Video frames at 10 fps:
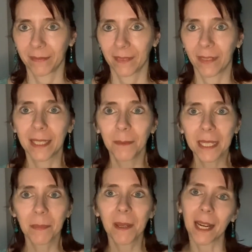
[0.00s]
Wann immer
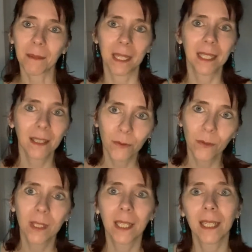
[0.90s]
es mir gerade mal nicht so
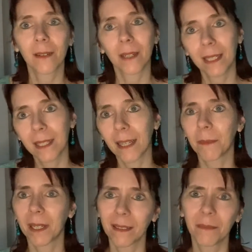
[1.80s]
gut geht oder ich gerade
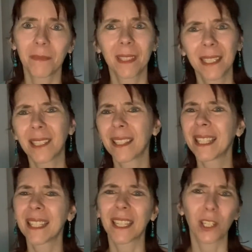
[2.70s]
mal nicht, nicht
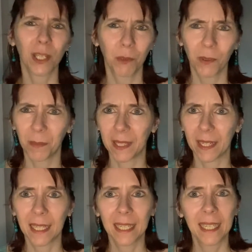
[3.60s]
in der Stimmung bin,